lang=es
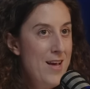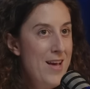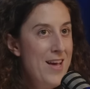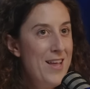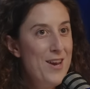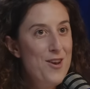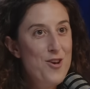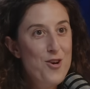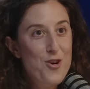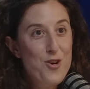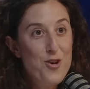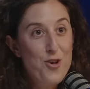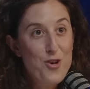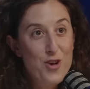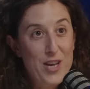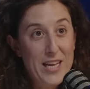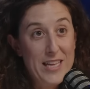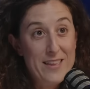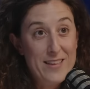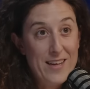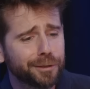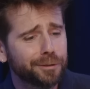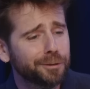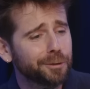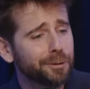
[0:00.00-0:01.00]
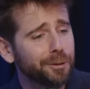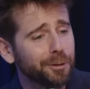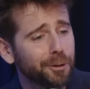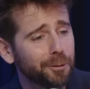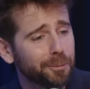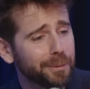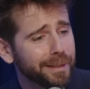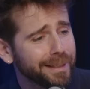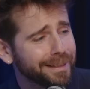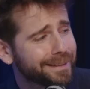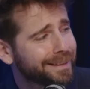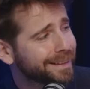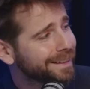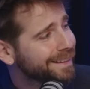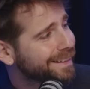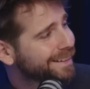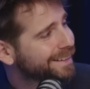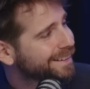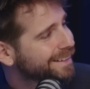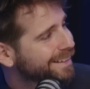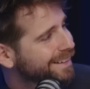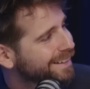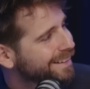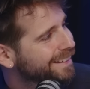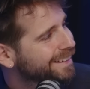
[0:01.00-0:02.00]
No, ah, Nita. Se llamaba. Novita.
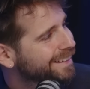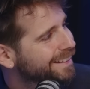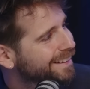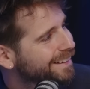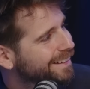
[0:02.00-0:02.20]
y Novita.